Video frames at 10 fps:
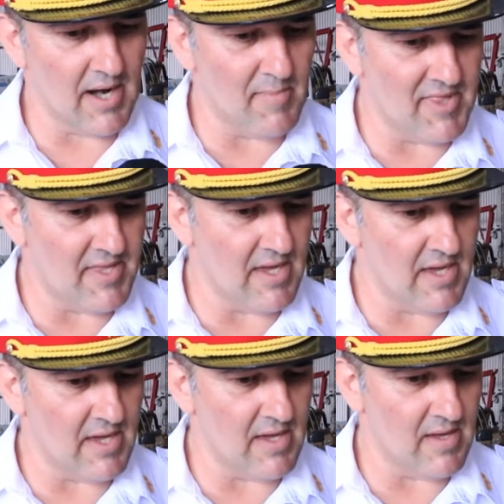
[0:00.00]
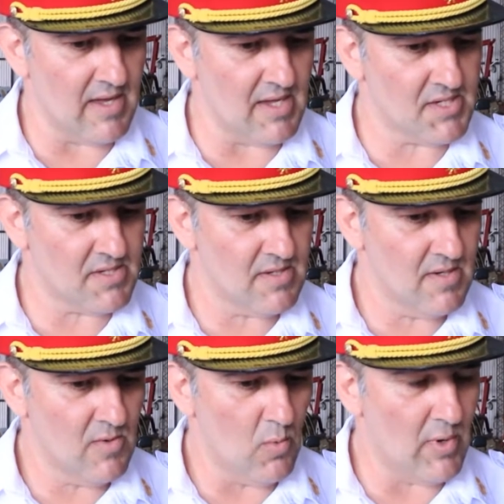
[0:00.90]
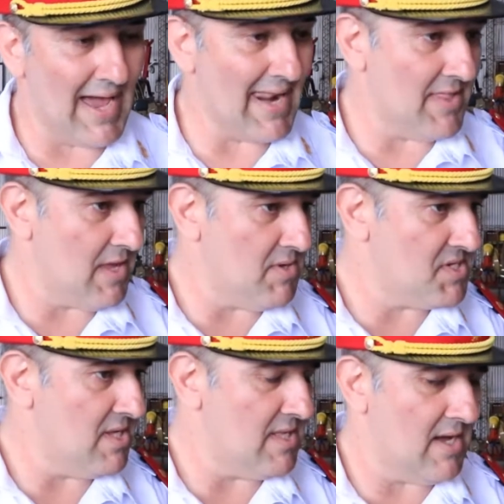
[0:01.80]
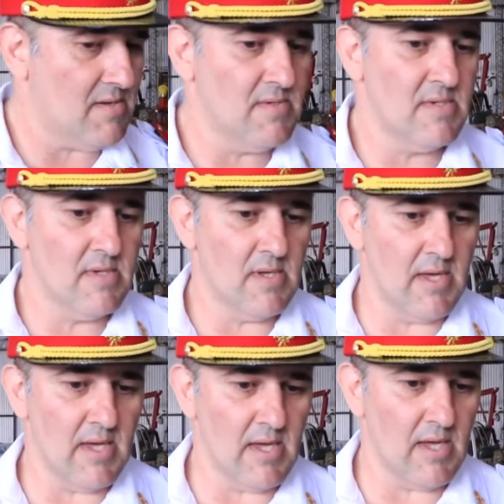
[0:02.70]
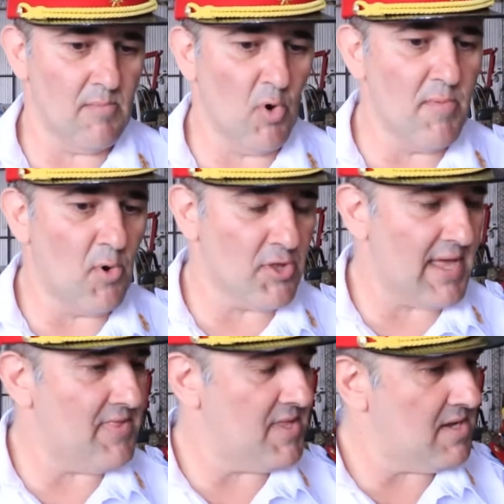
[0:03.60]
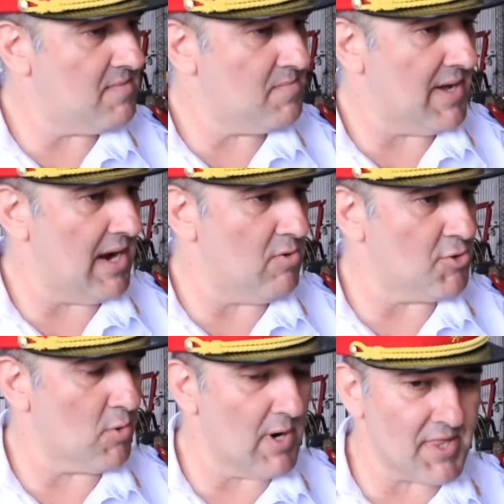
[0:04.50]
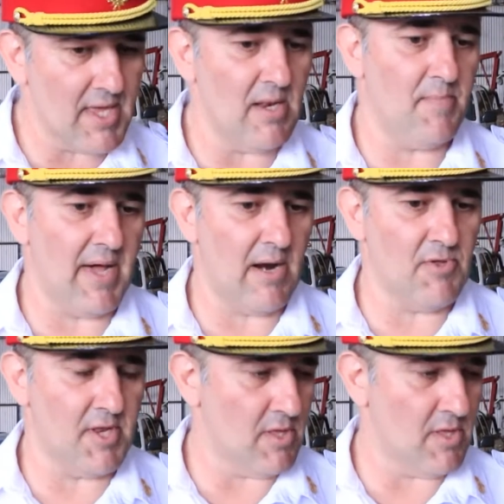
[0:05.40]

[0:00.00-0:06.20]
Realmente es una grata visita, eh, muy importante para nuestro cuartel, para nuestra